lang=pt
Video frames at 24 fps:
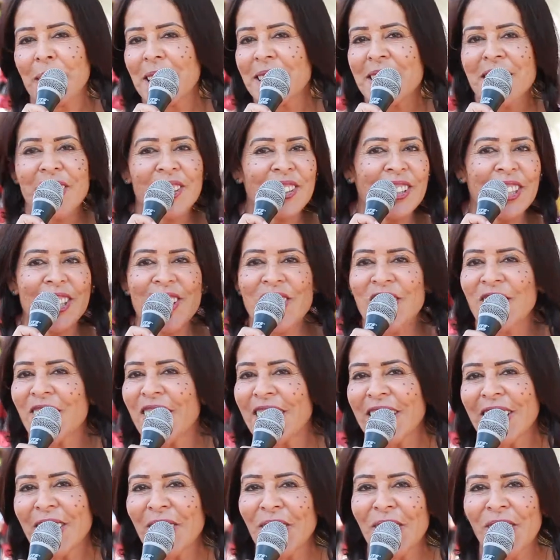parceiro da
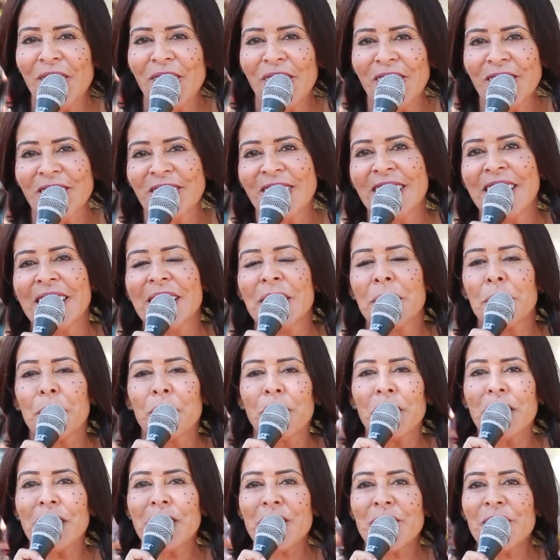escola é ouro.
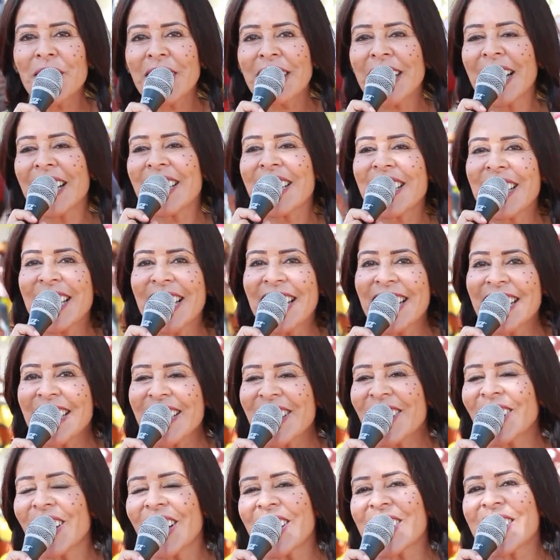Por isso que a
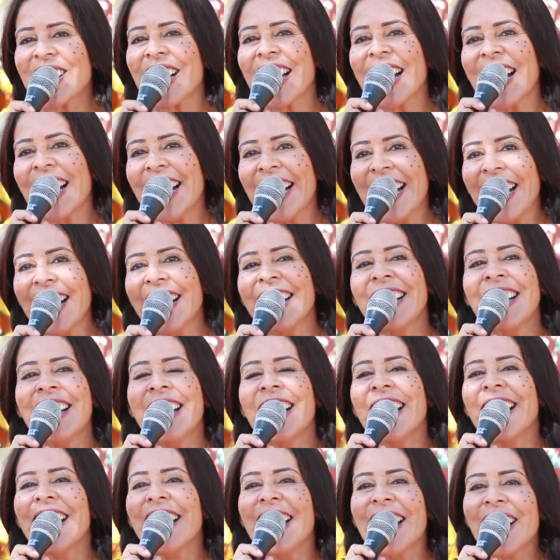gente, nossa raia,
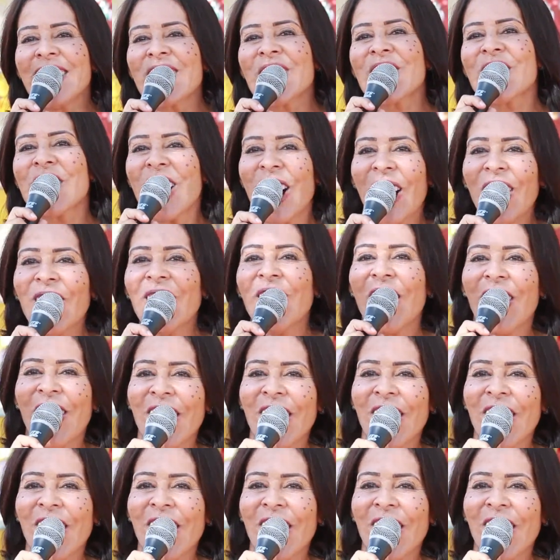é só o